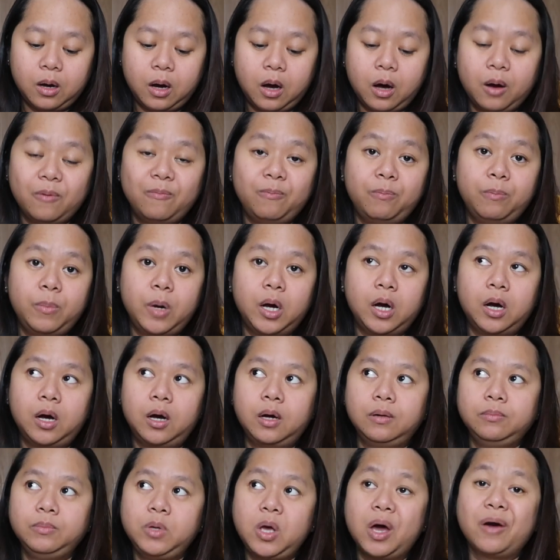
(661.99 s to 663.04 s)
uh,
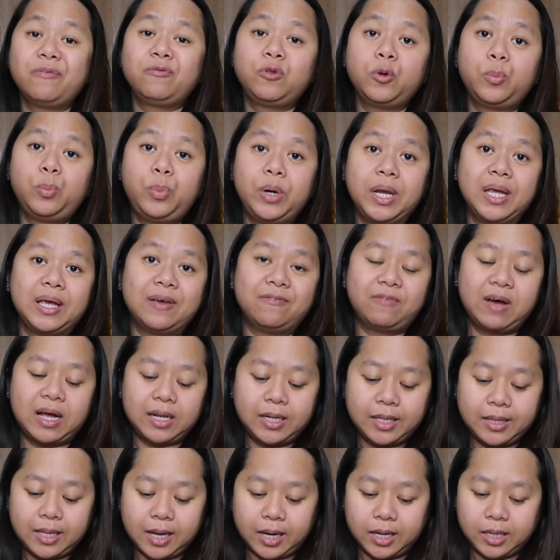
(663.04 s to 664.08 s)
um, you have to bring a
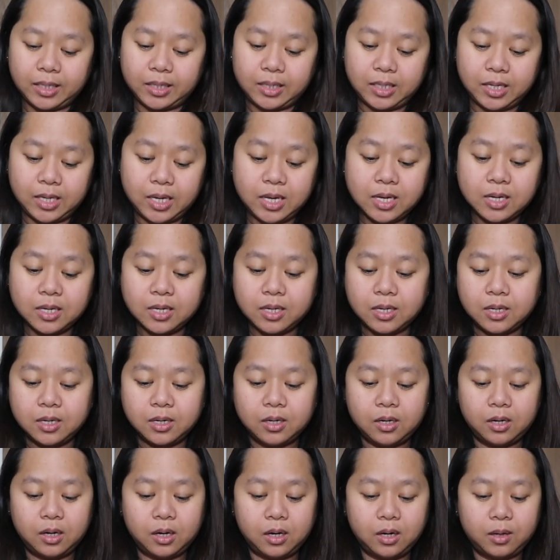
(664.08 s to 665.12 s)
valid ID
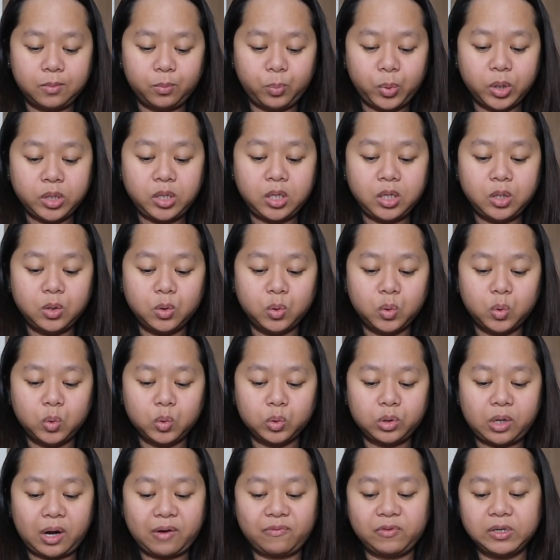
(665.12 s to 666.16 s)
um, pwede
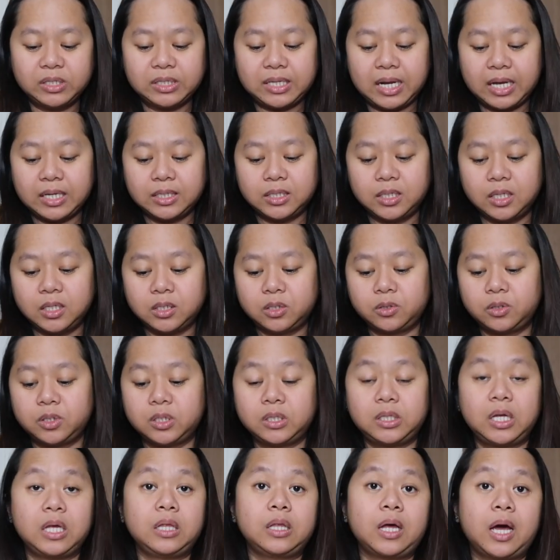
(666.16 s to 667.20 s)
yung driver's license or
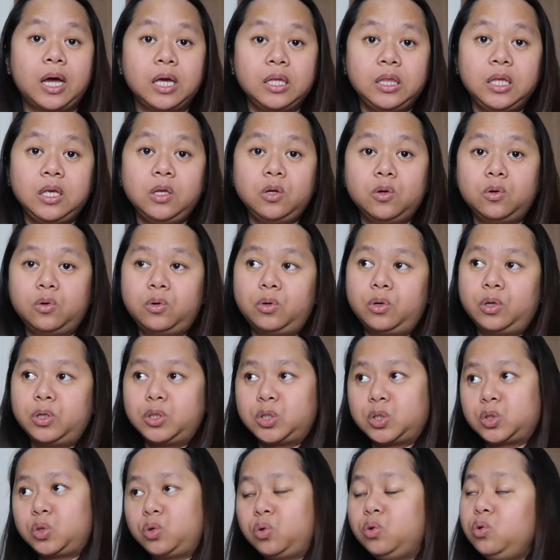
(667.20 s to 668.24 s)
state ID nyo or
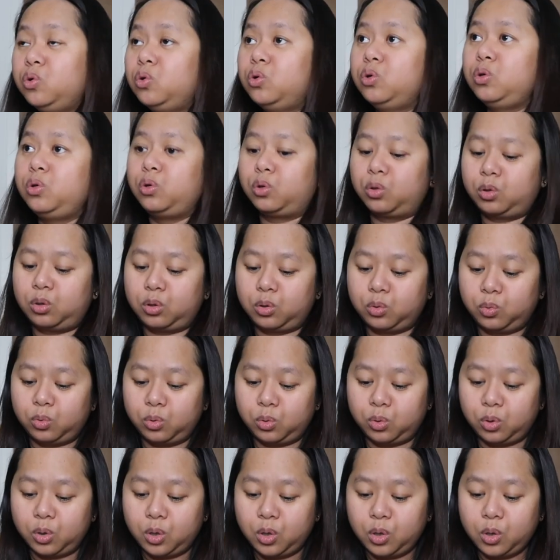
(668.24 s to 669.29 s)
school
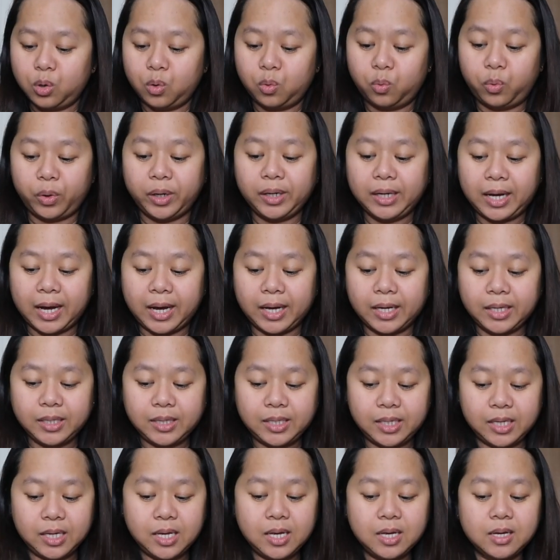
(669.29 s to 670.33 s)
or work
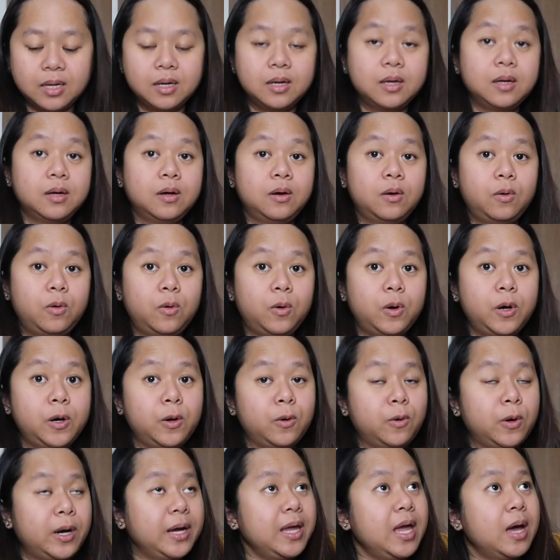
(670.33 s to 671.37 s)
ID or
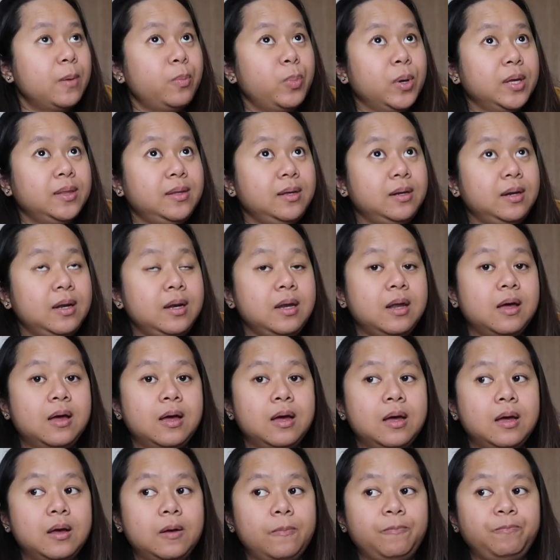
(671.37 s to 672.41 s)
o kaya pwede rin
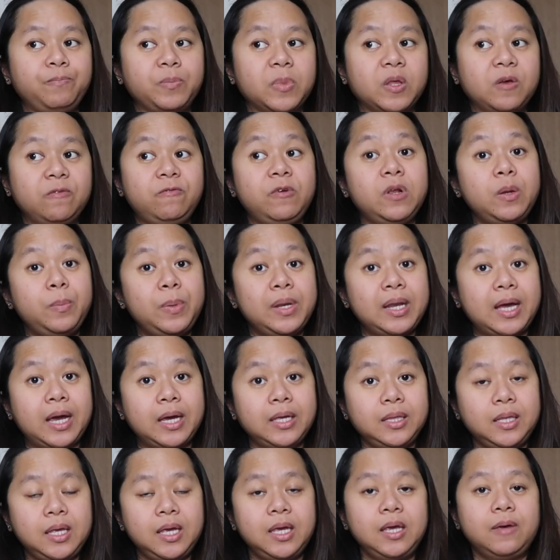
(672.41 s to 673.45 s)
na Philippine
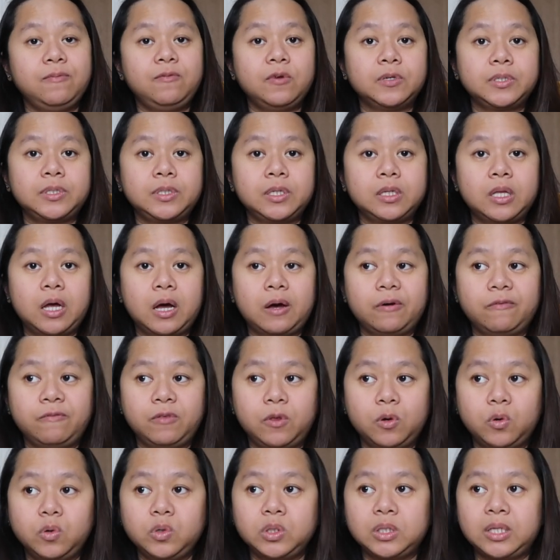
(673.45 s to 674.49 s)
ID if you still have
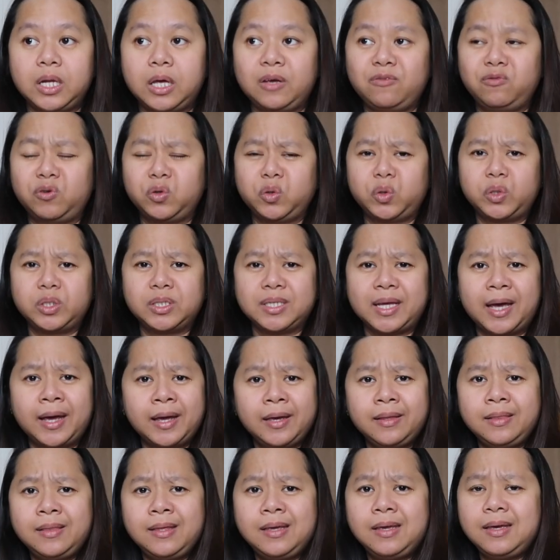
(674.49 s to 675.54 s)
those like voter's
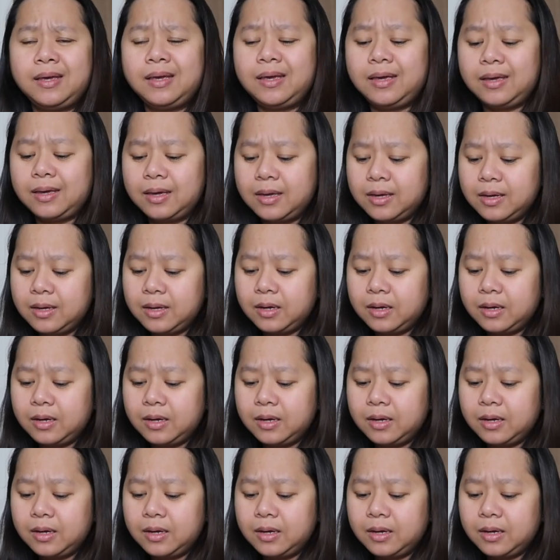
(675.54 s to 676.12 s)
ID